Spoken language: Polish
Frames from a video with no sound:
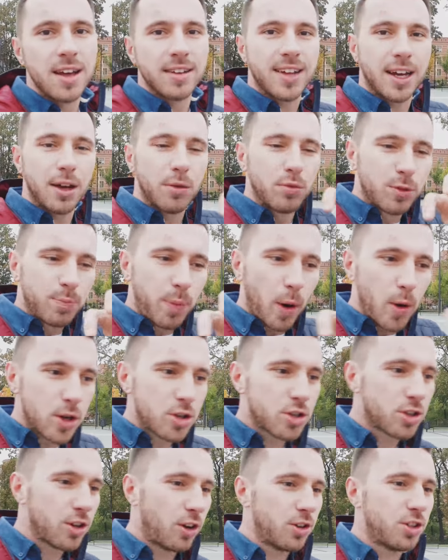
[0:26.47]
znają
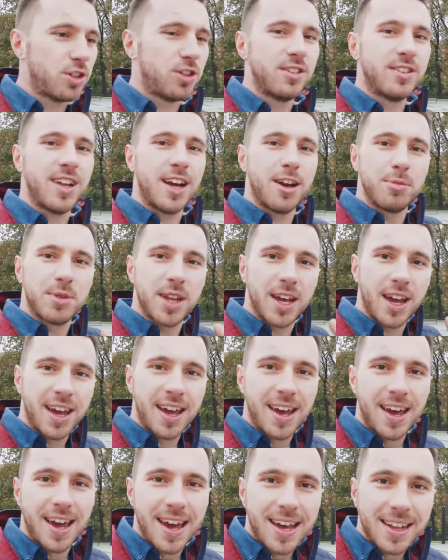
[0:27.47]
społeczności, znają te
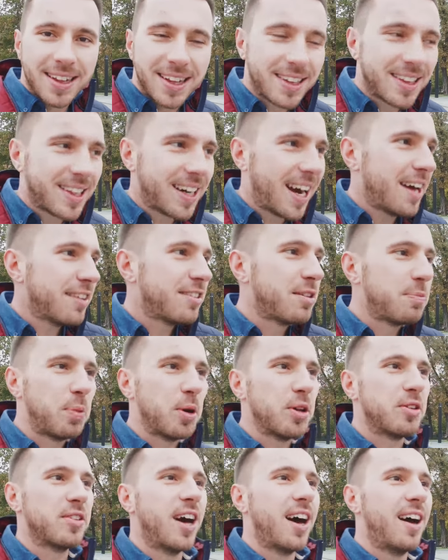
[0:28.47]
te trasy
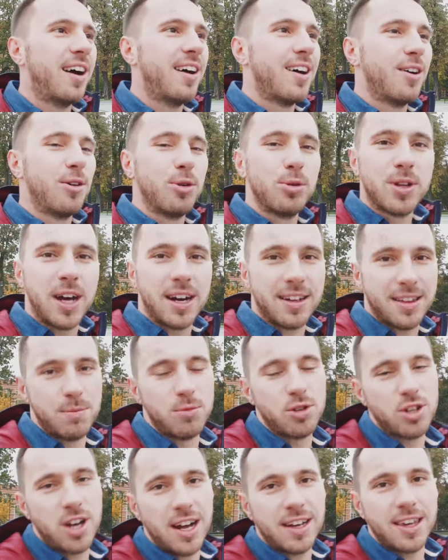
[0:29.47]
poza
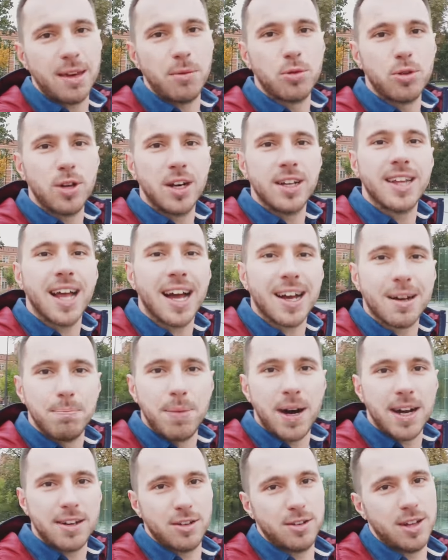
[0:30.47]
utartym szlakiem, które tak
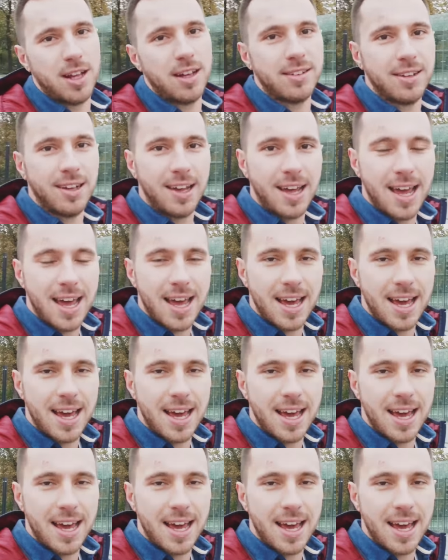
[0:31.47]
bardzo nas